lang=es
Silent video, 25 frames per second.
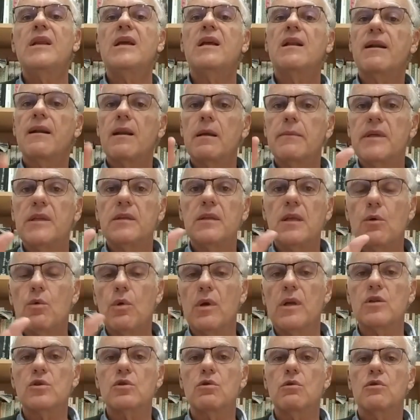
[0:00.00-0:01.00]
claramente
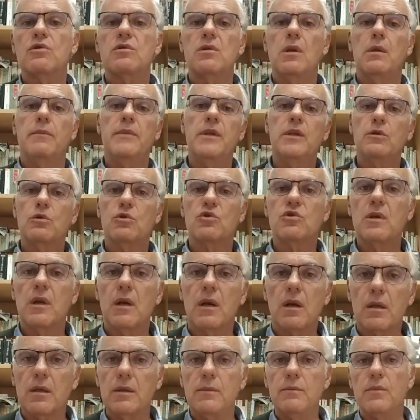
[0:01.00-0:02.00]
cuáles son los elementos del
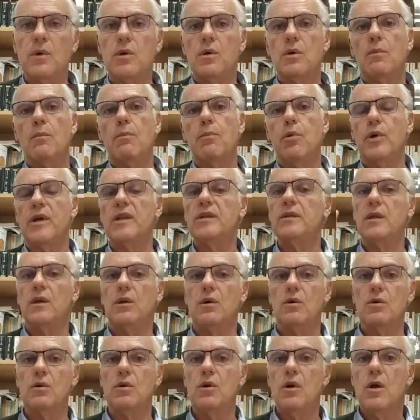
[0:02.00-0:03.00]
ritmo
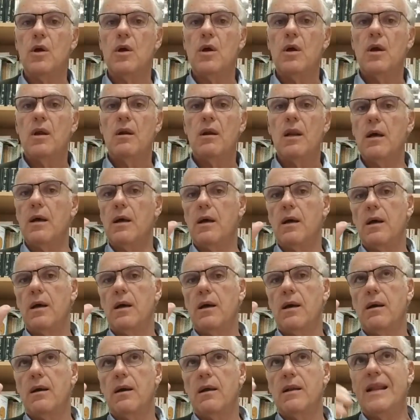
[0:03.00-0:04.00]
poético.
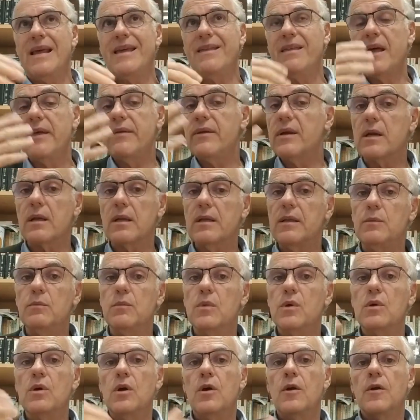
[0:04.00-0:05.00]
la idea de
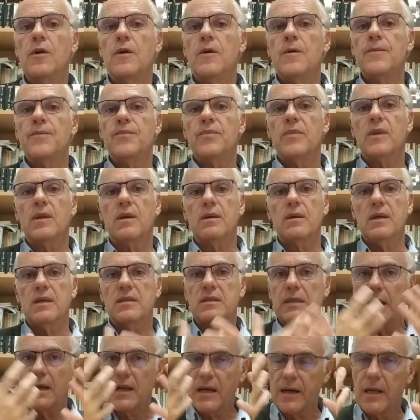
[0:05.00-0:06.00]
ritmo
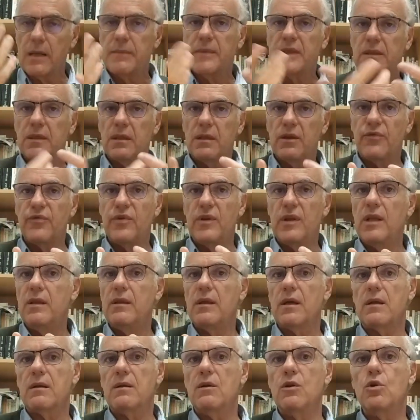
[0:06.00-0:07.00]
está claramente
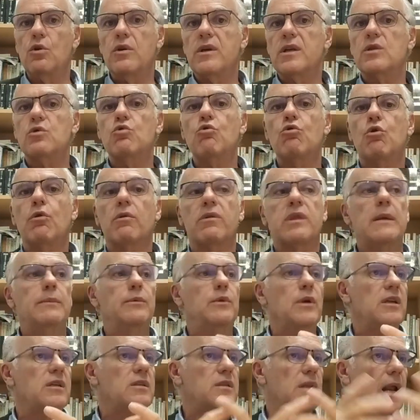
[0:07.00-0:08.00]
definida, no es un
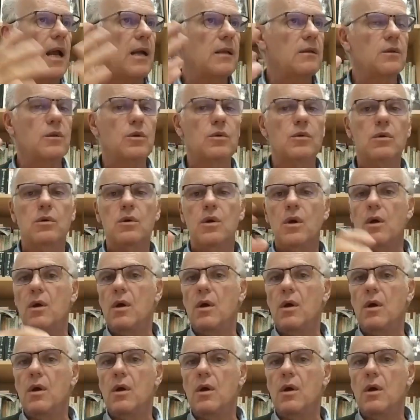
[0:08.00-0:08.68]
concepto abstracto,